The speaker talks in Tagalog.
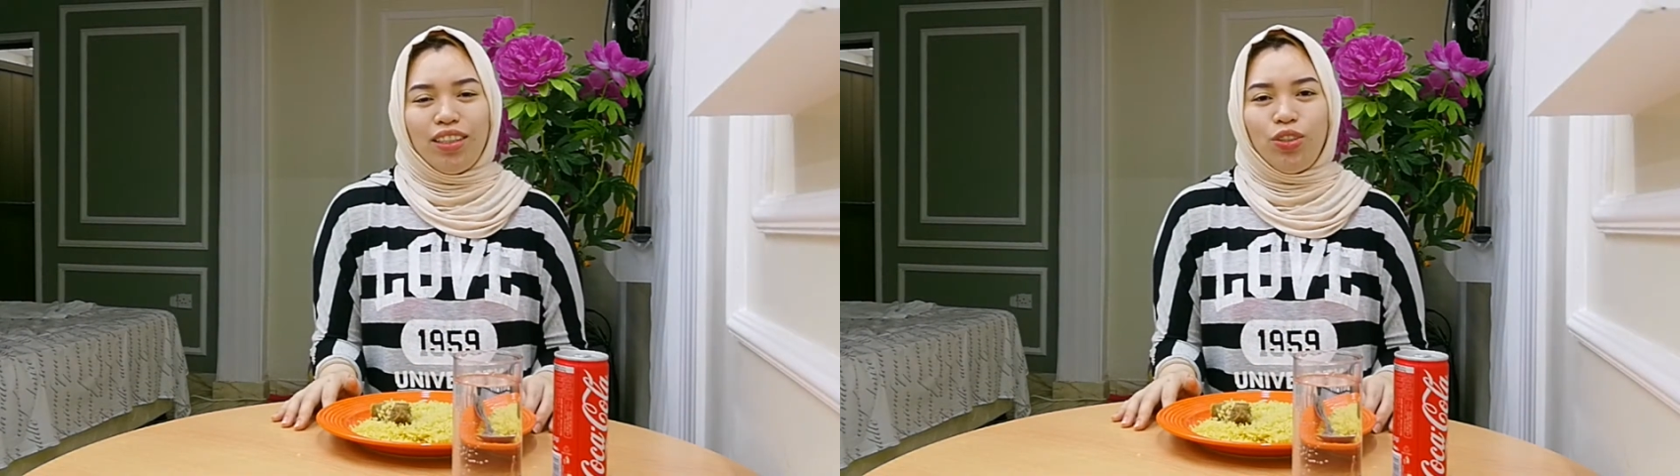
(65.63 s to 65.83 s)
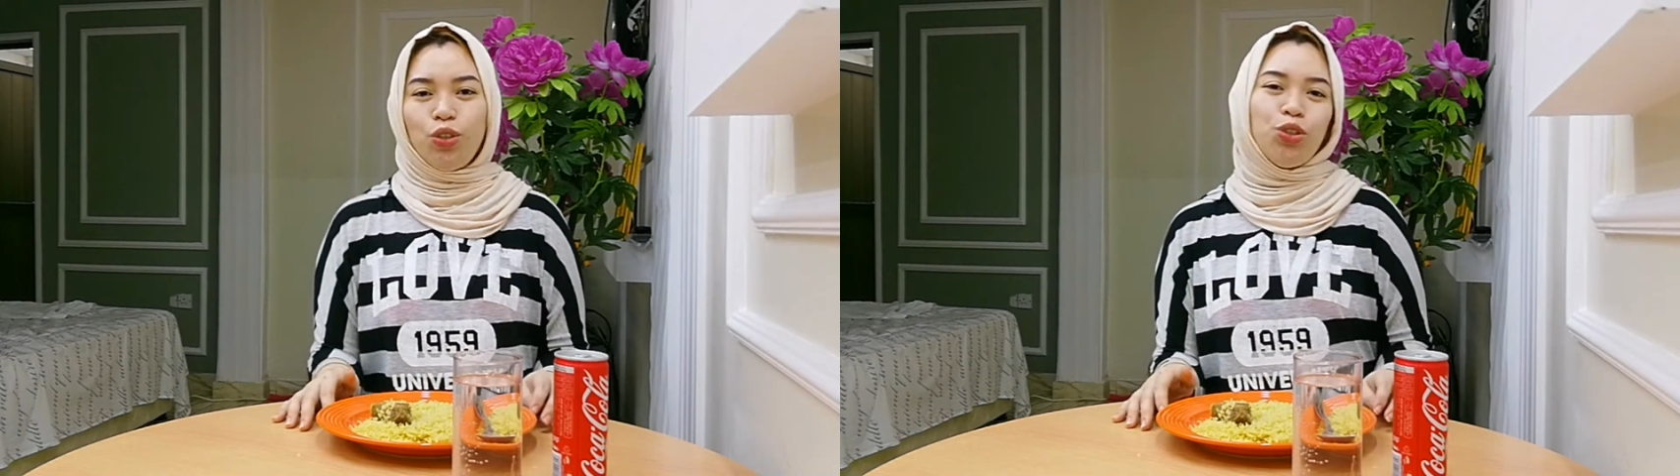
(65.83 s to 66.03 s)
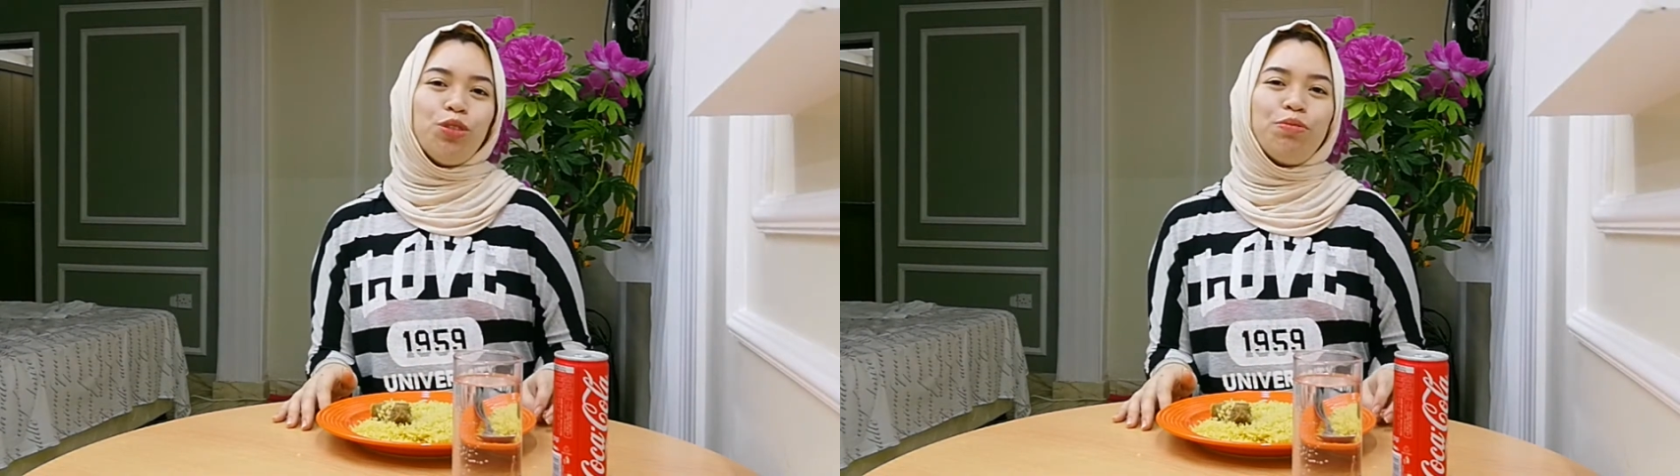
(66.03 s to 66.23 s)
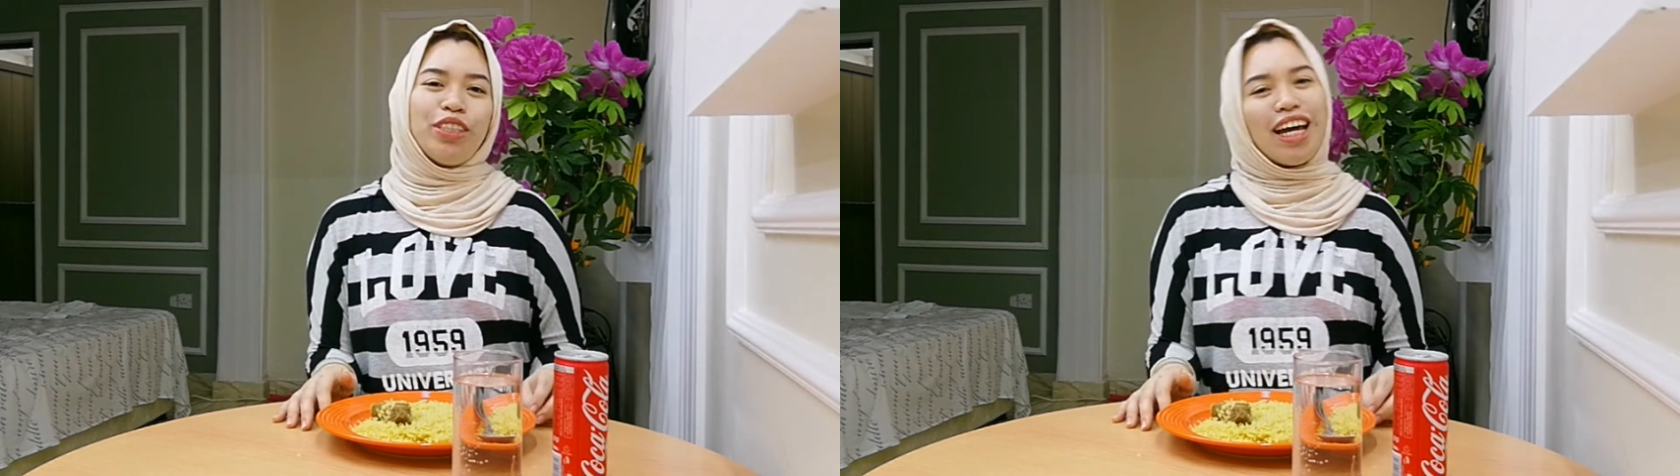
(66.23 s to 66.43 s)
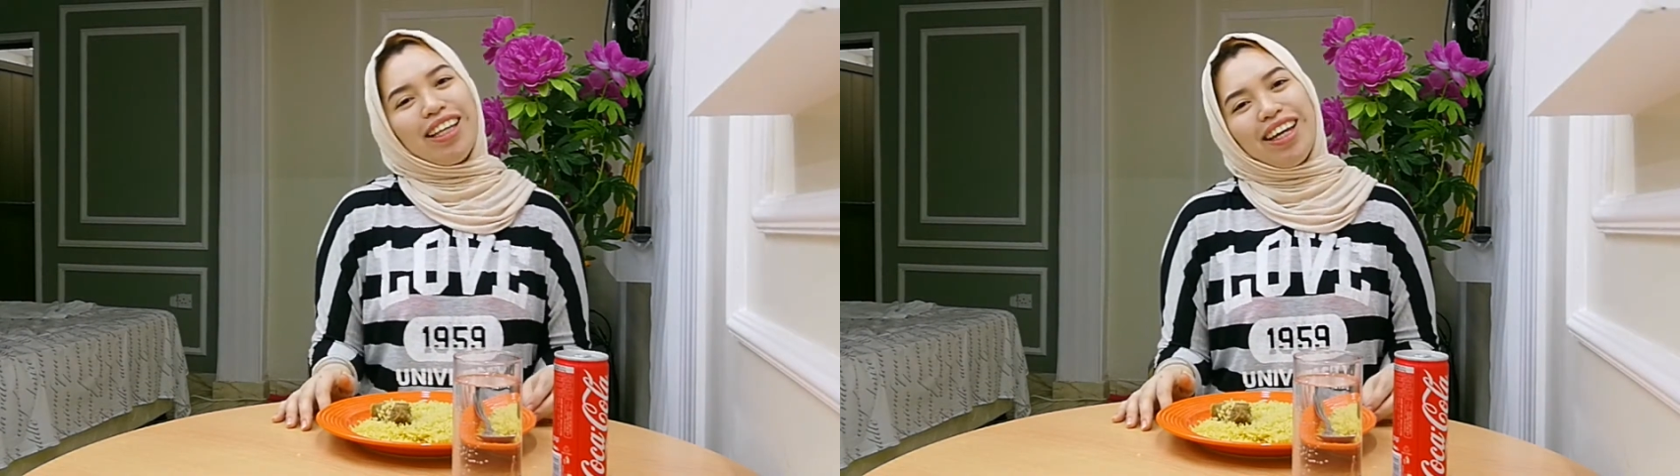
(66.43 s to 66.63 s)
YouTube
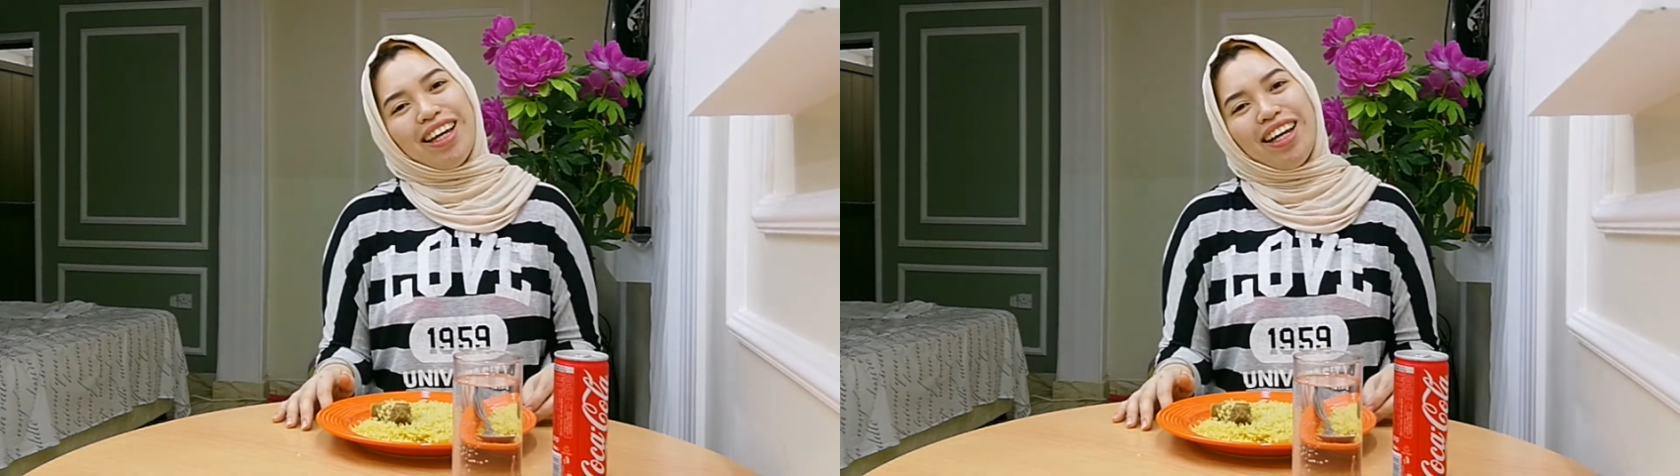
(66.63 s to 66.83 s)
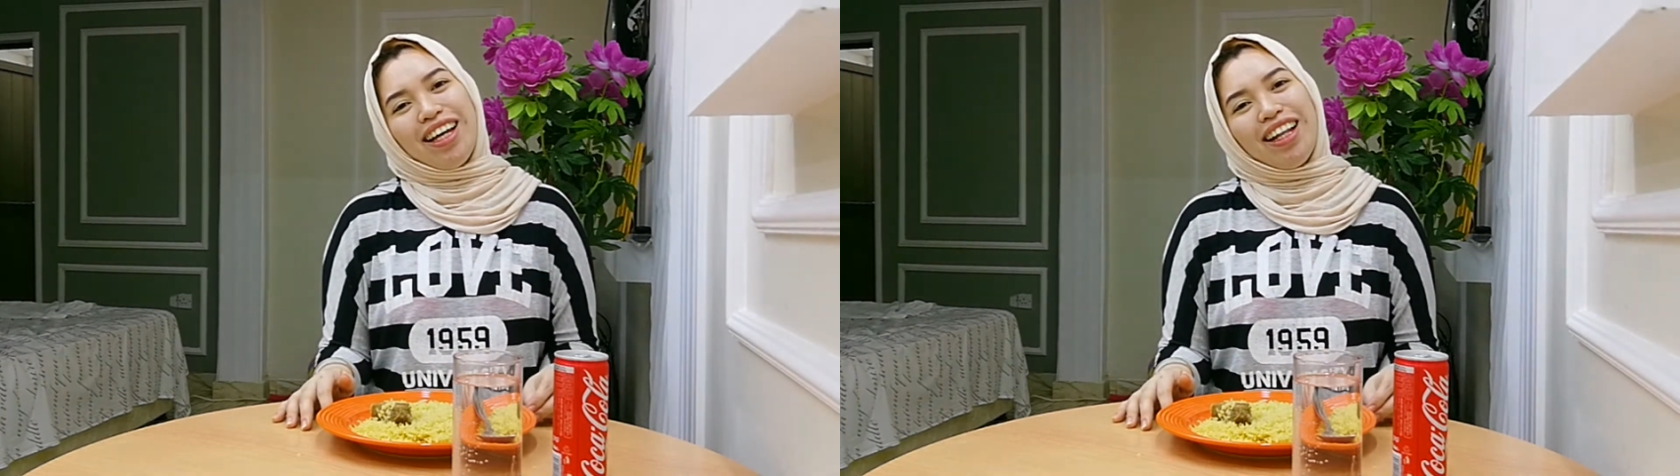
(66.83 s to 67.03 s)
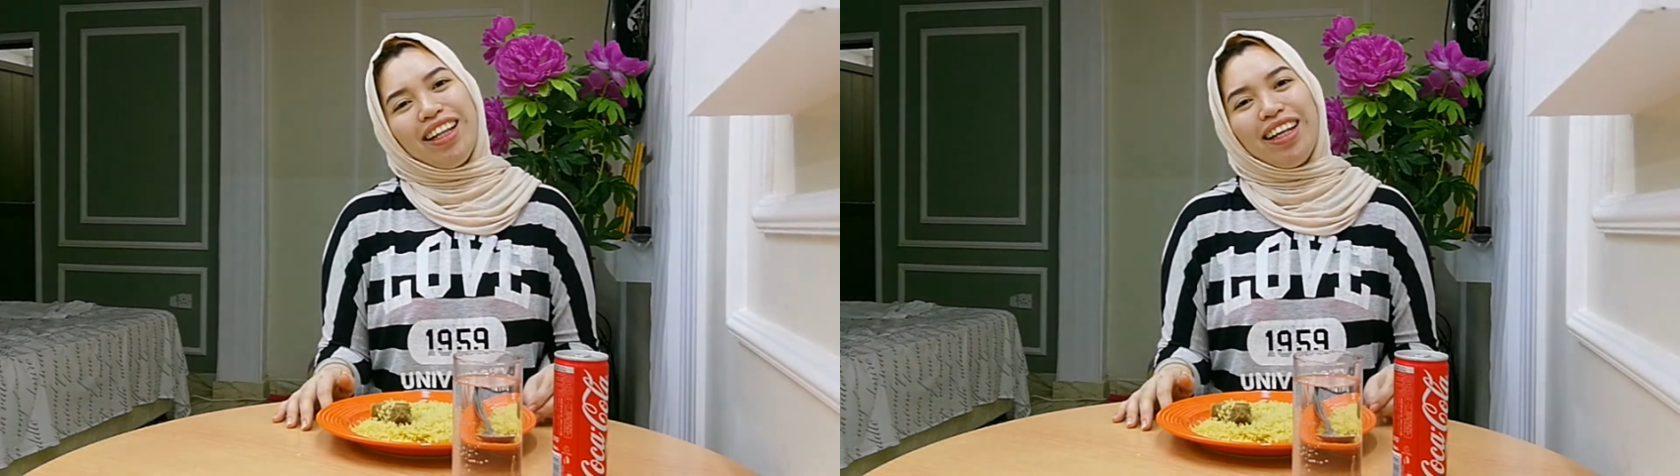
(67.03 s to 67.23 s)
channel!